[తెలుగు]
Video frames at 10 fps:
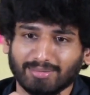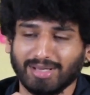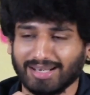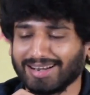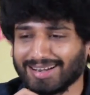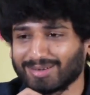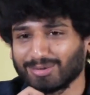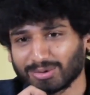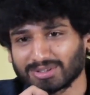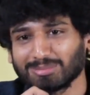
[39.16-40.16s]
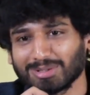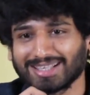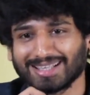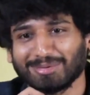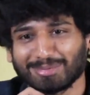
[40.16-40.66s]
నేను అన్నట్టు కుర్చీ మీద
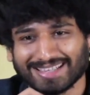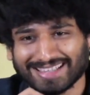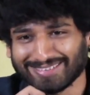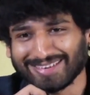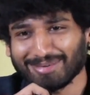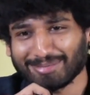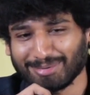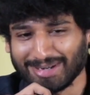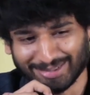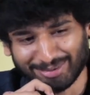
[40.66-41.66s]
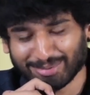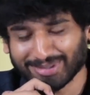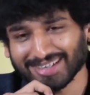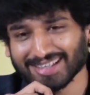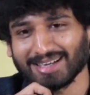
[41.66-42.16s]
కింద పడితే ఎవడన్నా బాబు వాడికి నొప్పి
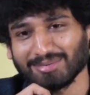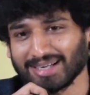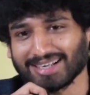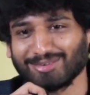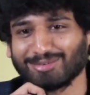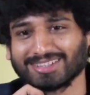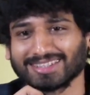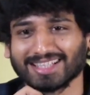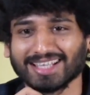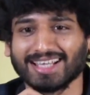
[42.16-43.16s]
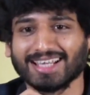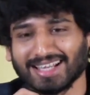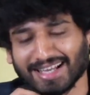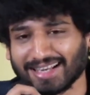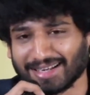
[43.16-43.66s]
ఉంటుంది కానీ మనకు నవ్వు వస్తుంది
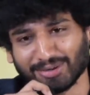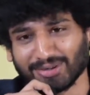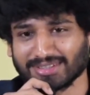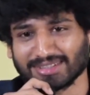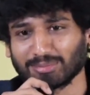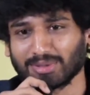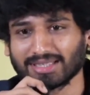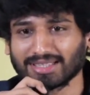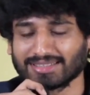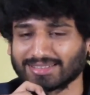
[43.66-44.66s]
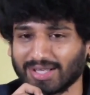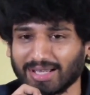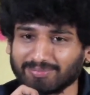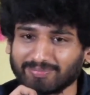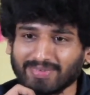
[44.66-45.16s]
అలా ఉంటుంది సినిమా అంతా సో
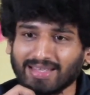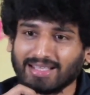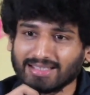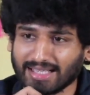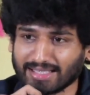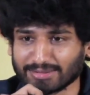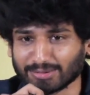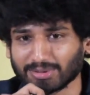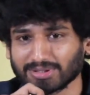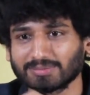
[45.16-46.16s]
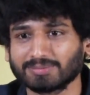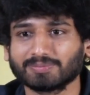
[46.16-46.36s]
థ్యాంక్ యూ సో మచ్